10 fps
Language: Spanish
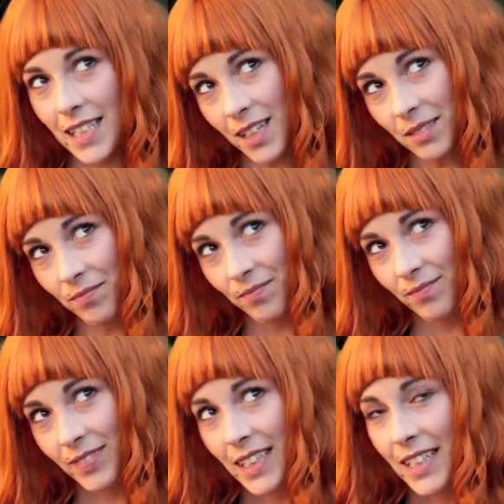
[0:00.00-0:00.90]
Sí.
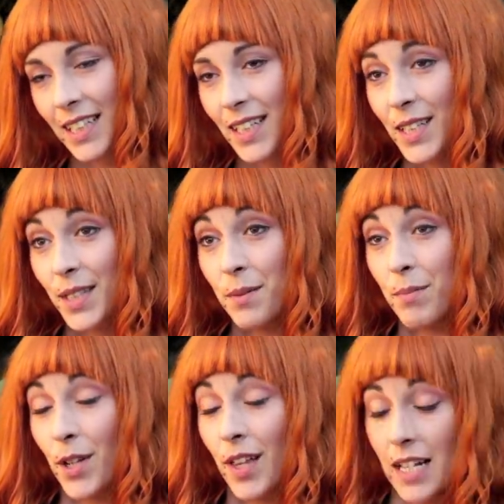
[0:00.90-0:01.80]

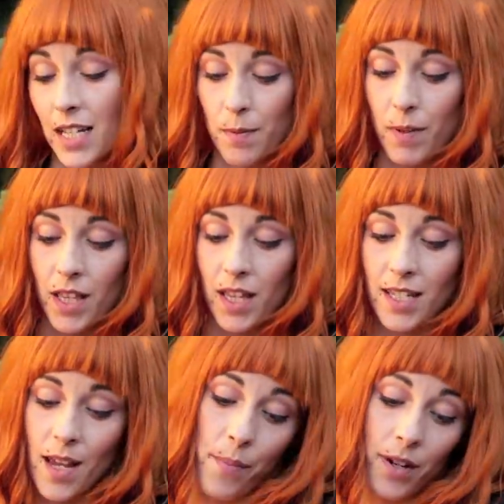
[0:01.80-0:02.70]
Pero de las
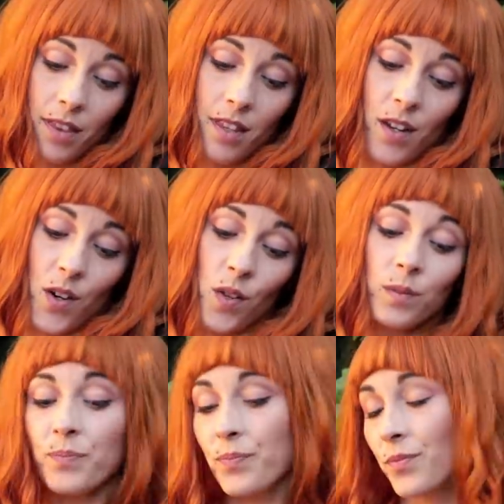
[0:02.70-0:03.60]
experiencias se aprende, ¿no?
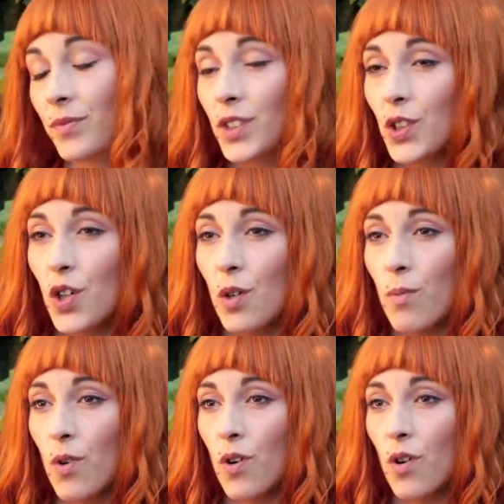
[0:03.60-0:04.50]
son
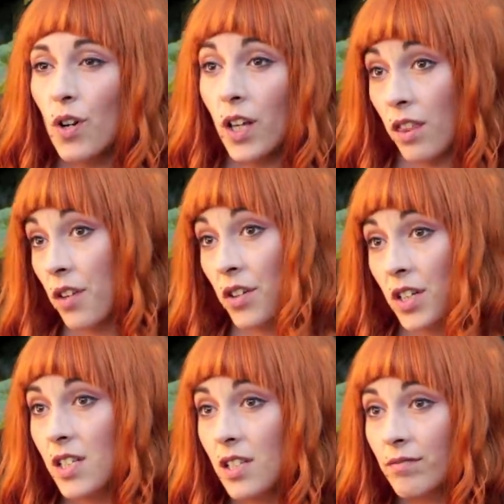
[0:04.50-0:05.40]
como
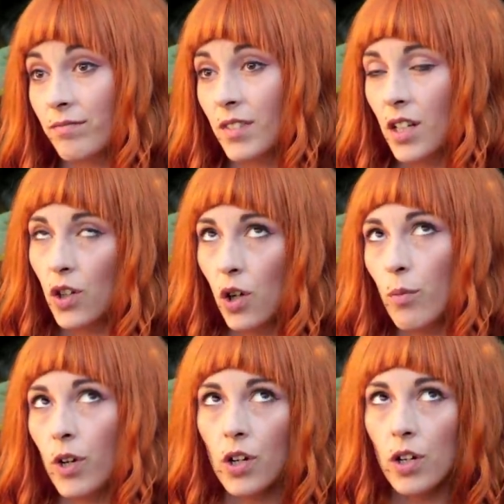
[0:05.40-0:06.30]
lecciones, no
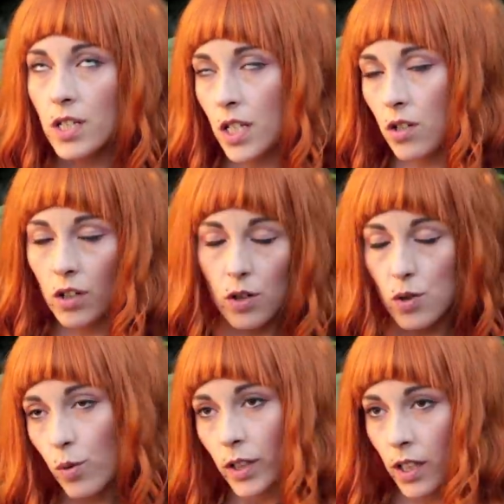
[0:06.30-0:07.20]
como errores, que es lo que
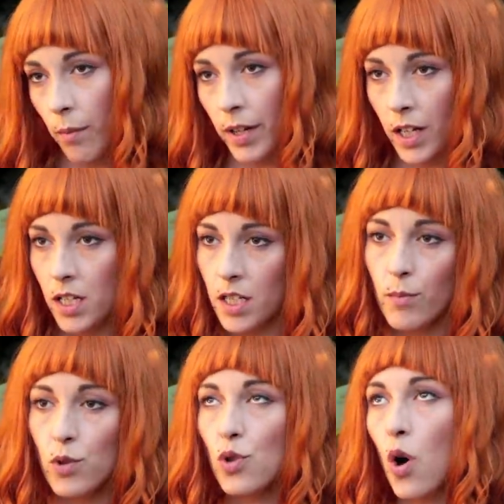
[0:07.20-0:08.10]
nos cuentan para que
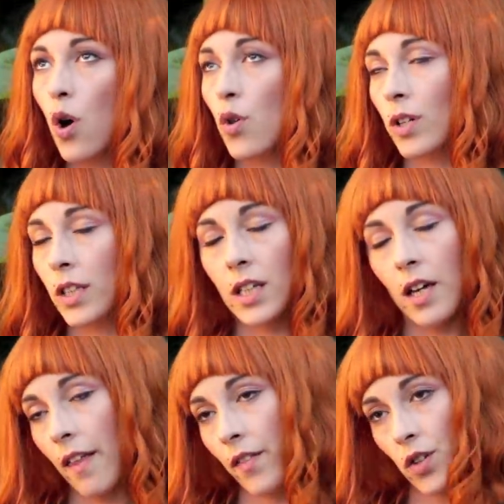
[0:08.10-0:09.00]
estemos todo el
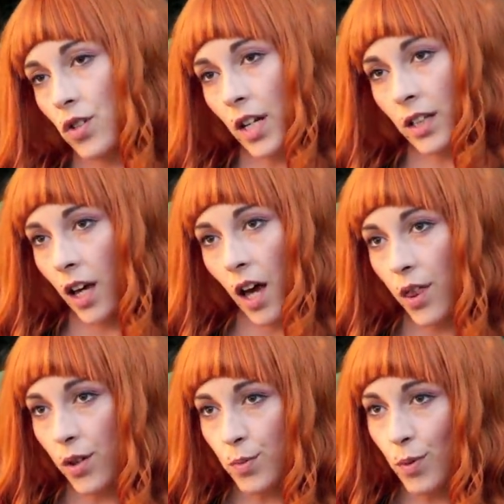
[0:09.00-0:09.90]
día dándonos
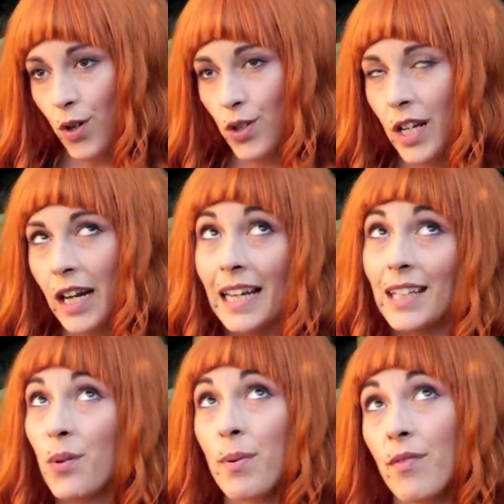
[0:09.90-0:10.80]
latigazos por no ser
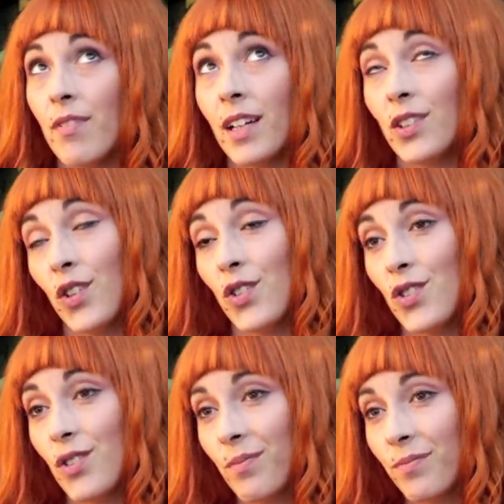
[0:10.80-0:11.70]

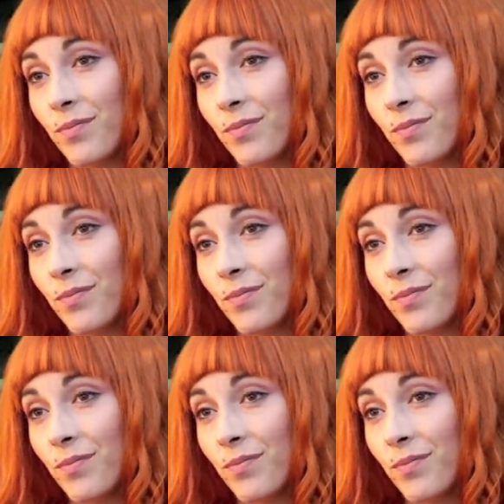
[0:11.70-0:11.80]
heteroperfectos.